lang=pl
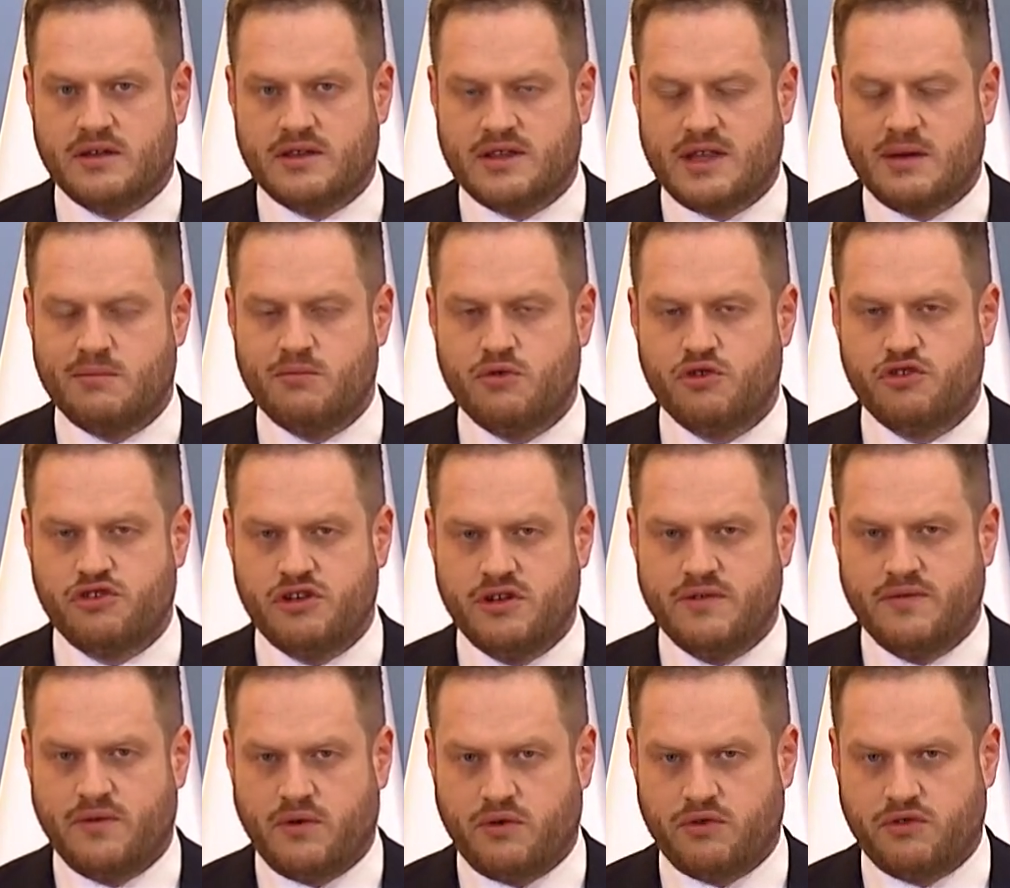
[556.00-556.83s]
te
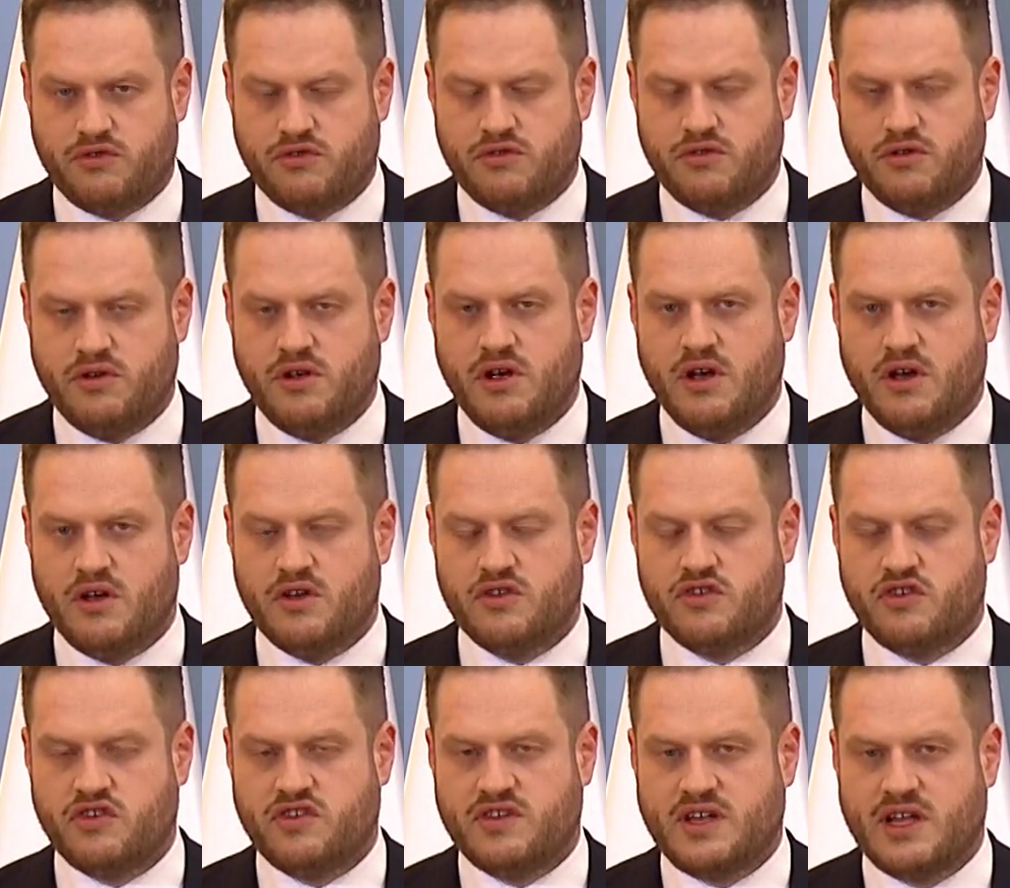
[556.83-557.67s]
możliwości
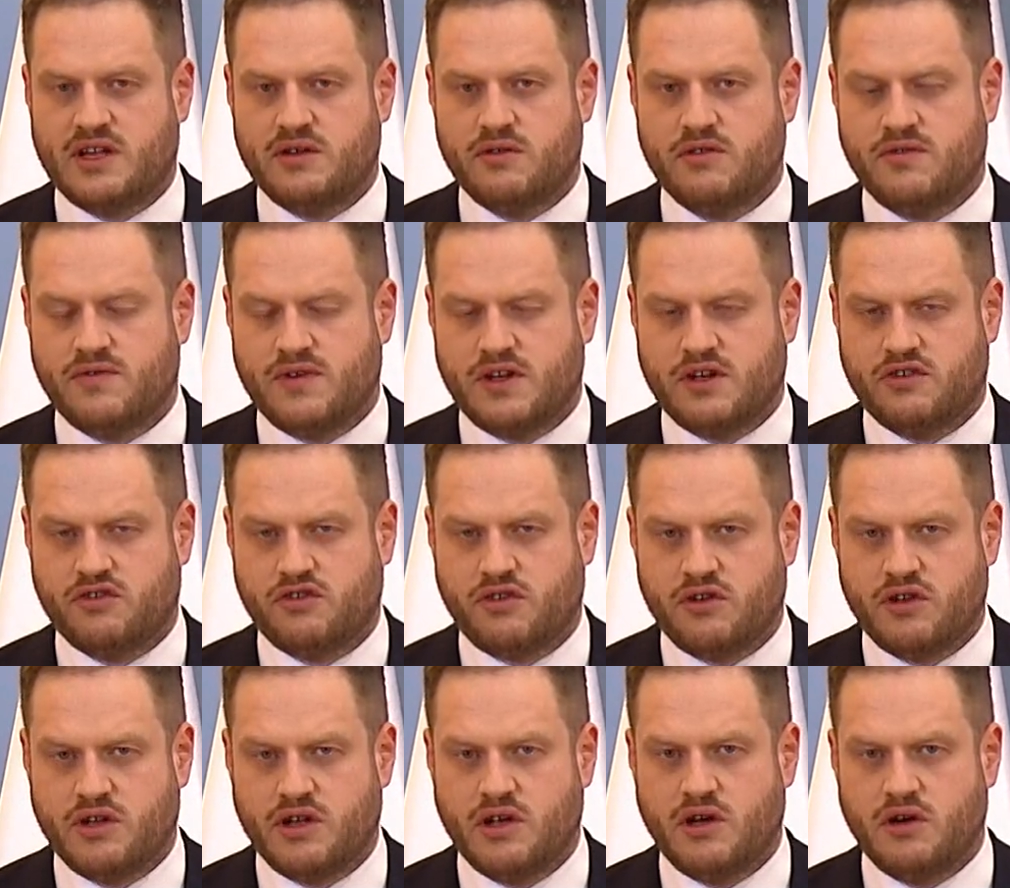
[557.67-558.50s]
zostaną
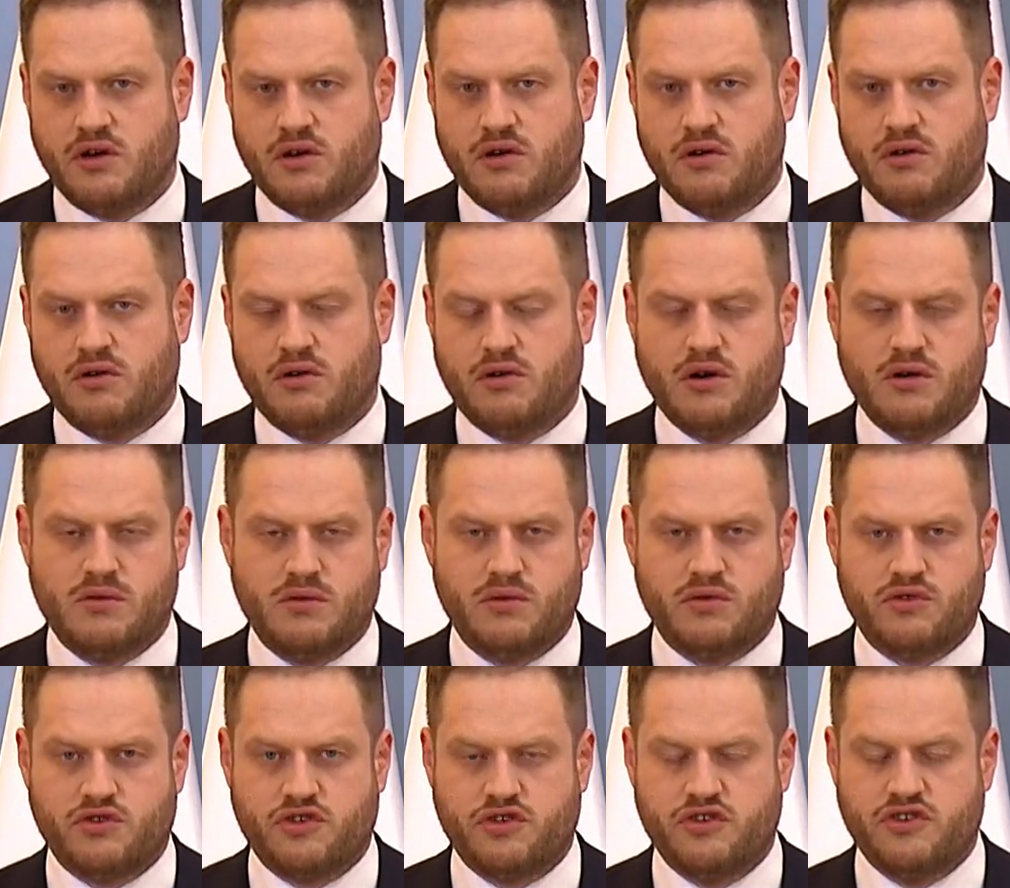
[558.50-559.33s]
zwiększone o
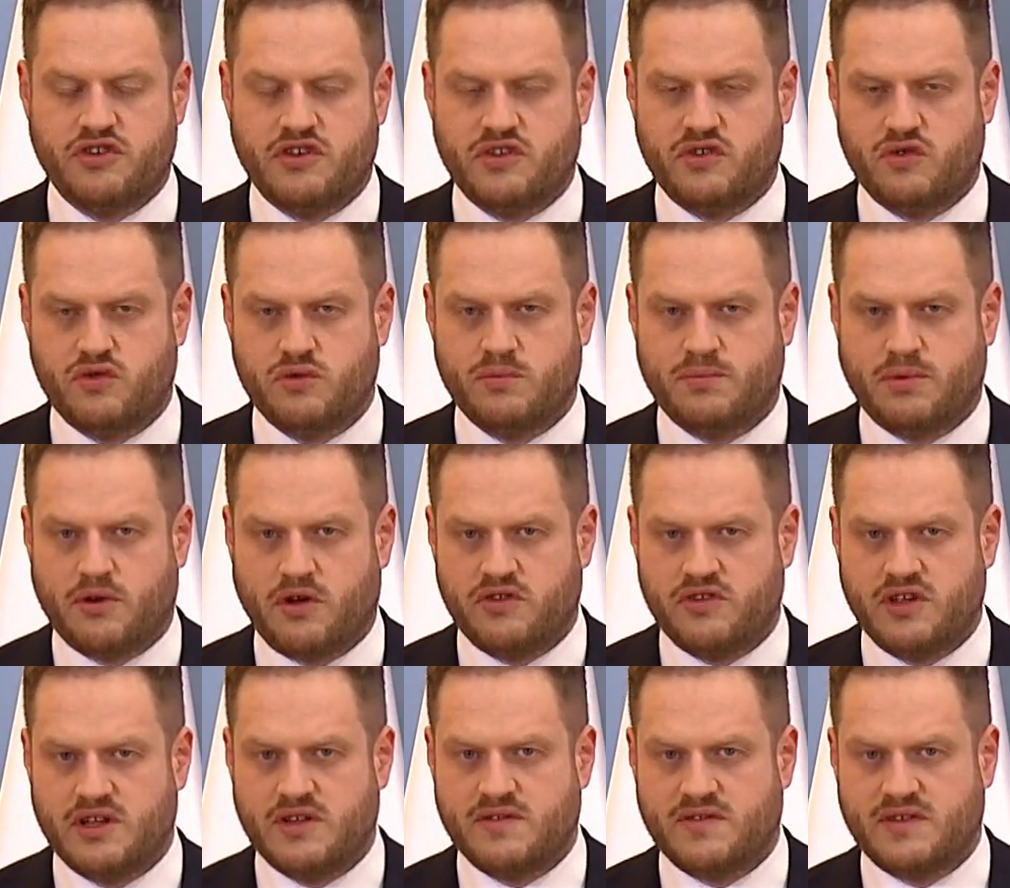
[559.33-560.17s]
około 30%